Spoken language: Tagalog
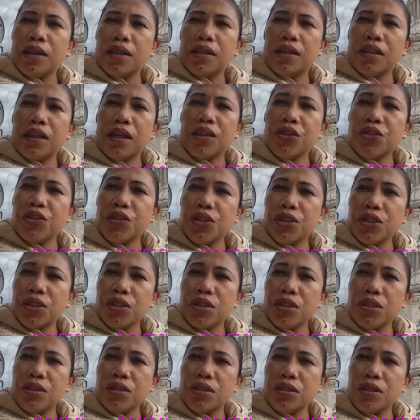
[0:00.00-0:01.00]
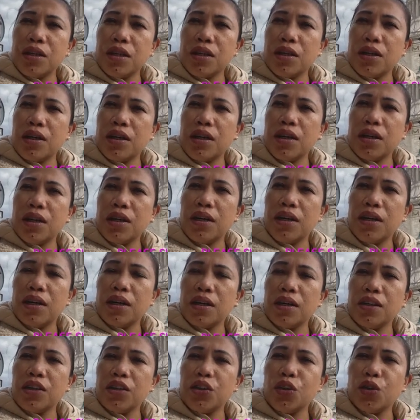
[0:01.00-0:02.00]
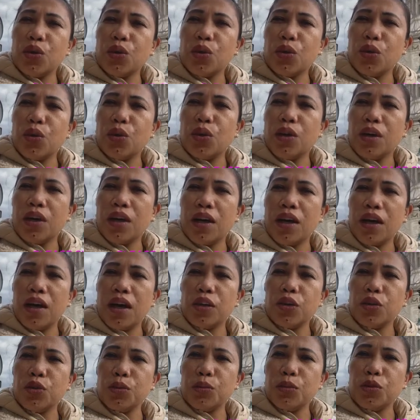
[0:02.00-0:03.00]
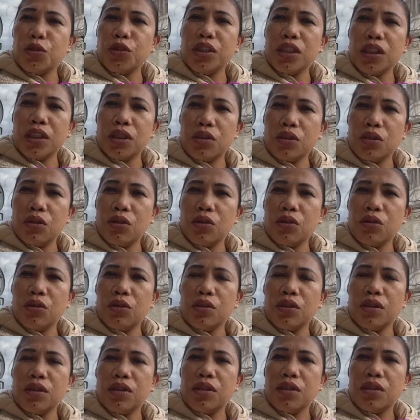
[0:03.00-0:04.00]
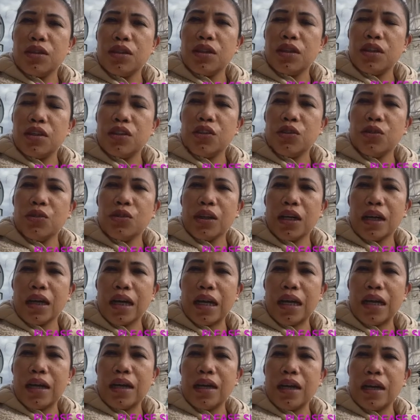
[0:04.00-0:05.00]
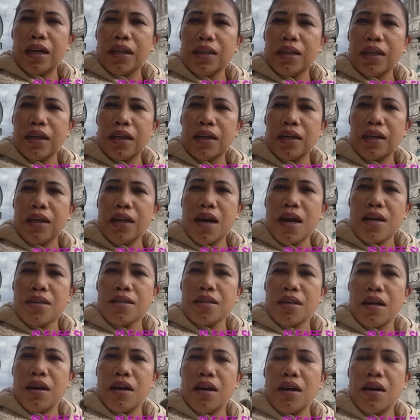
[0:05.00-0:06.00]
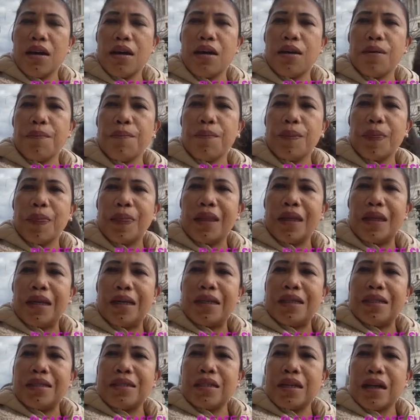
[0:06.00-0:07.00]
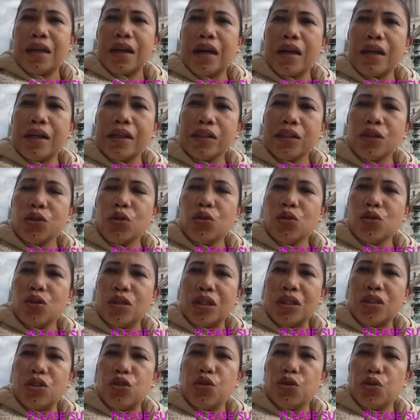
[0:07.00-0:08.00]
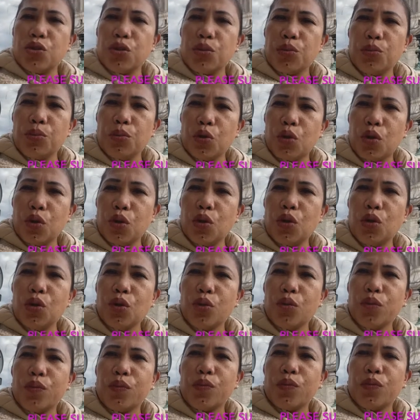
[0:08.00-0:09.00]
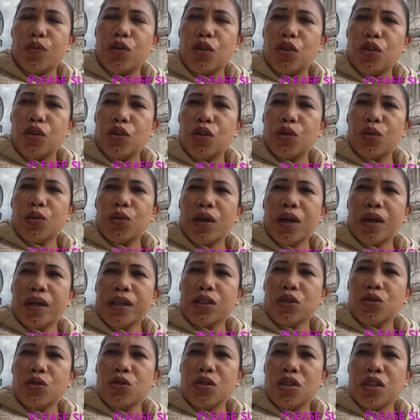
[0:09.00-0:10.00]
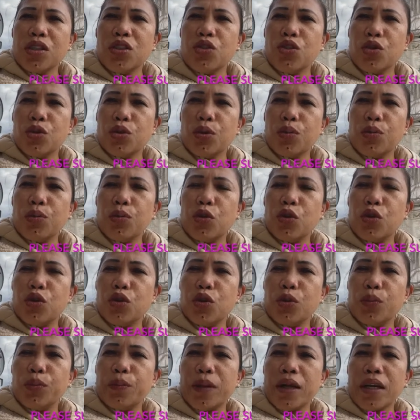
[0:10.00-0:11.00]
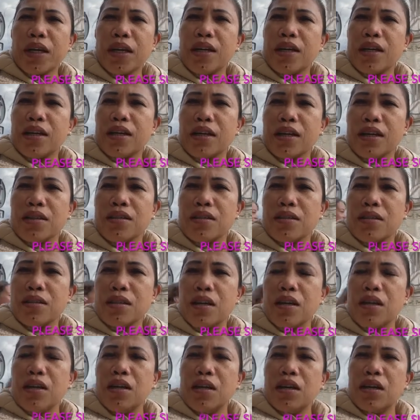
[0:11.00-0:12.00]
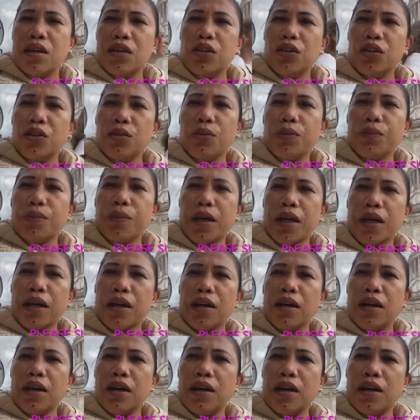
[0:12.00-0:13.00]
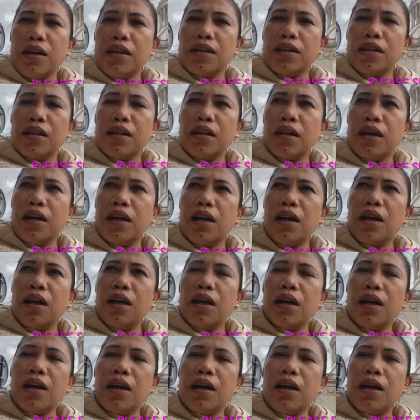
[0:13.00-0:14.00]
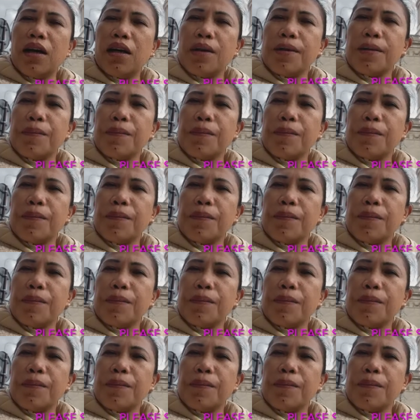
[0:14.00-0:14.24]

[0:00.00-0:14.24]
10 years na yung ano mo dito, yung nakalagay talaga sa sa do procedure mo yung cart si mo, yung parang rest, yung parang uh,